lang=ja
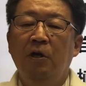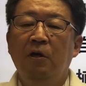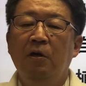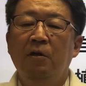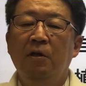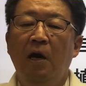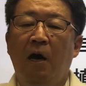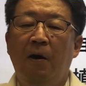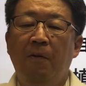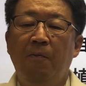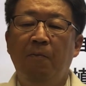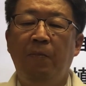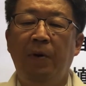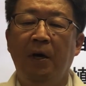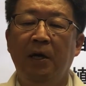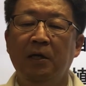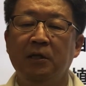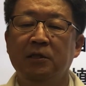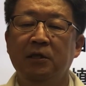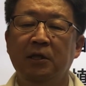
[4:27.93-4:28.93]

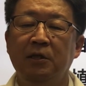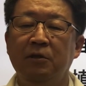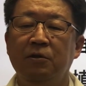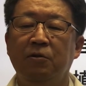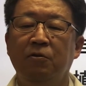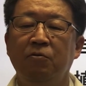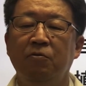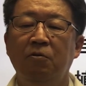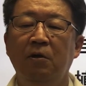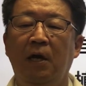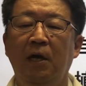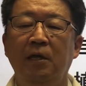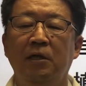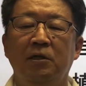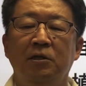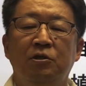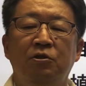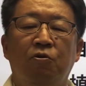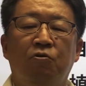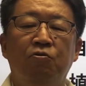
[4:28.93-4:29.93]
何%ぐら
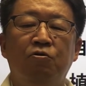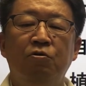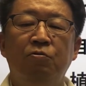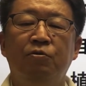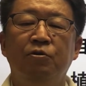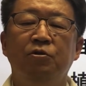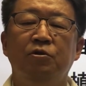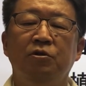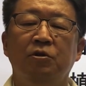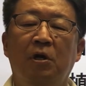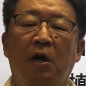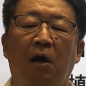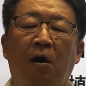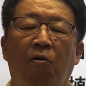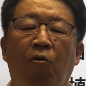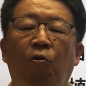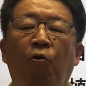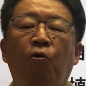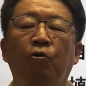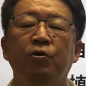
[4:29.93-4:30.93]
い植物が
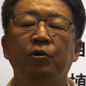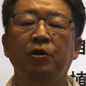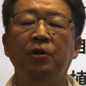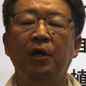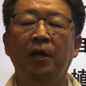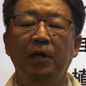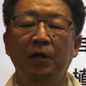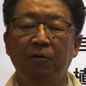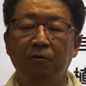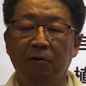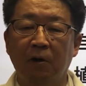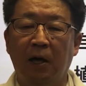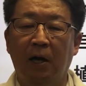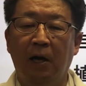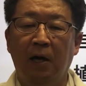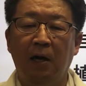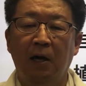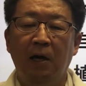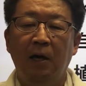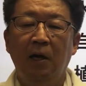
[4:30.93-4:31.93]
覆っているか、
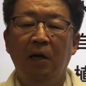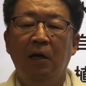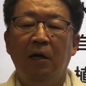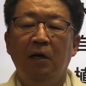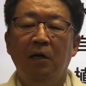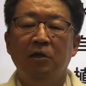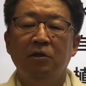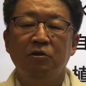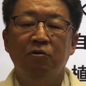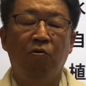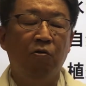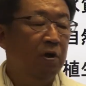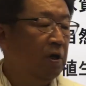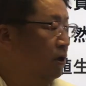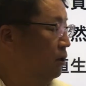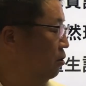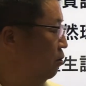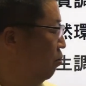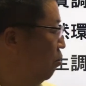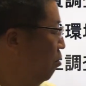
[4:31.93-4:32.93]
そ
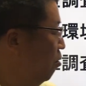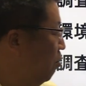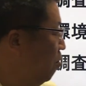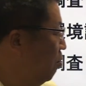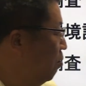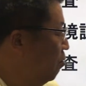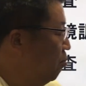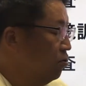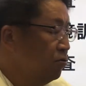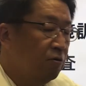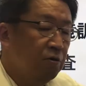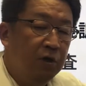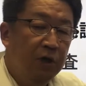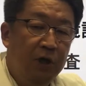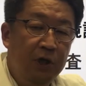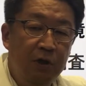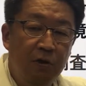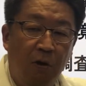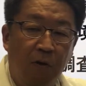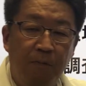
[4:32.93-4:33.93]
れとこの
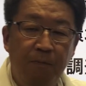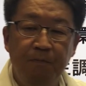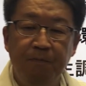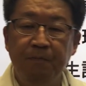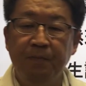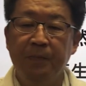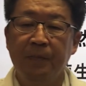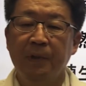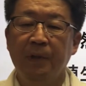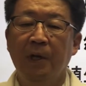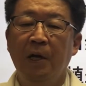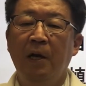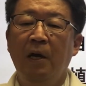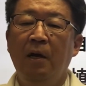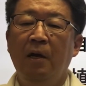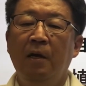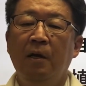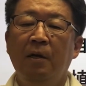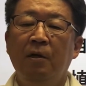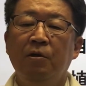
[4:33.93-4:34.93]
肥度、
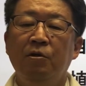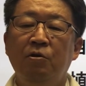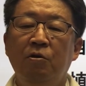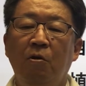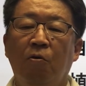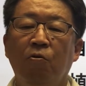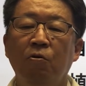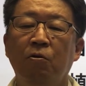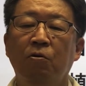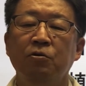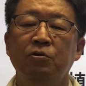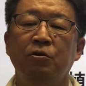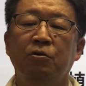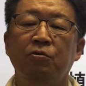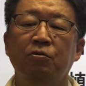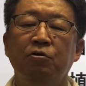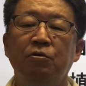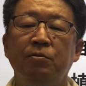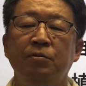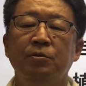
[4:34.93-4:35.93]
どの
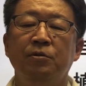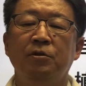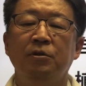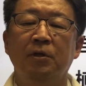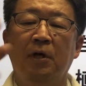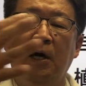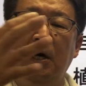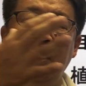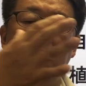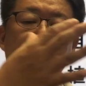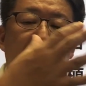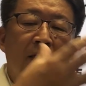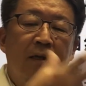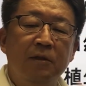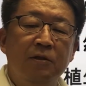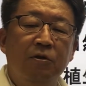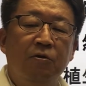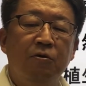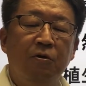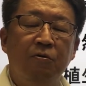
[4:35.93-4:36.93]
植物が
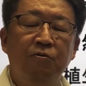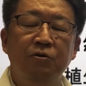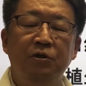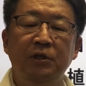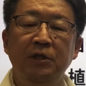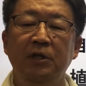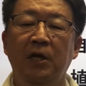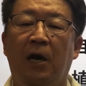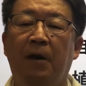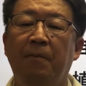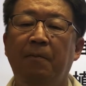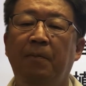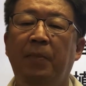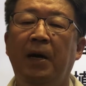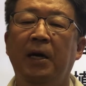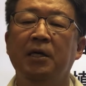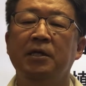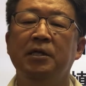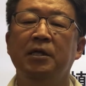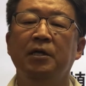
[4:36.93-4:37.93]
そのうち
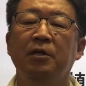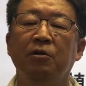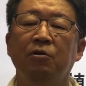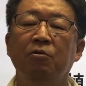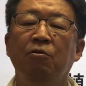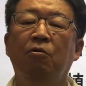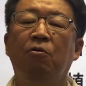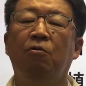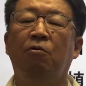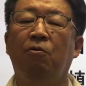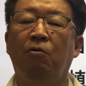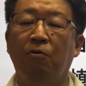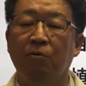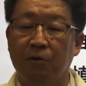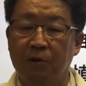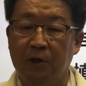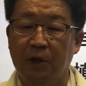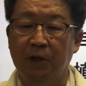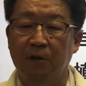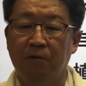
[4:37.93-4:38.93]
何%を覆っ
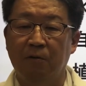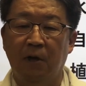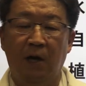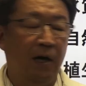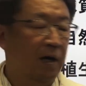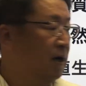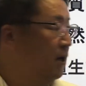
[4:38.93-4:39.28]
ているか、